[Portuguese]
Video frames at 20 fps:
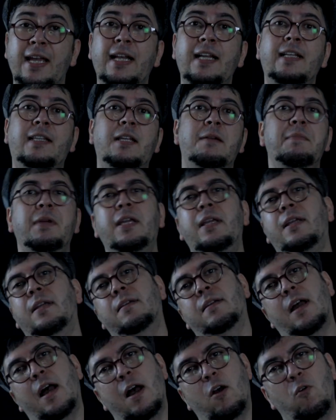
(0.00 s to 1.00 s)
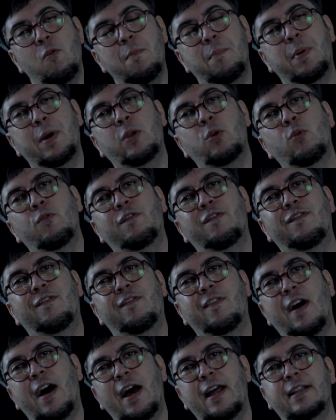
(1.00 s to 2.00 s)
Ele também acompanhou
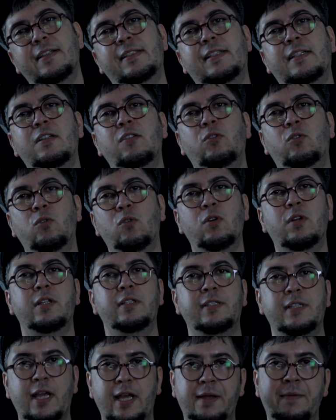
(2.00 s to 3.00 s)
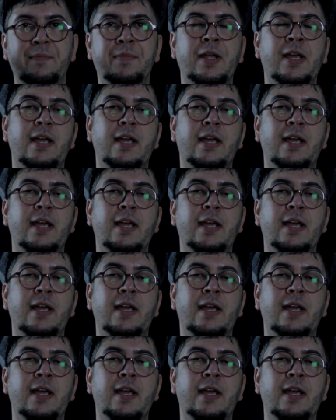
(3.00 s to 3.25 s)
várias cantoras, né?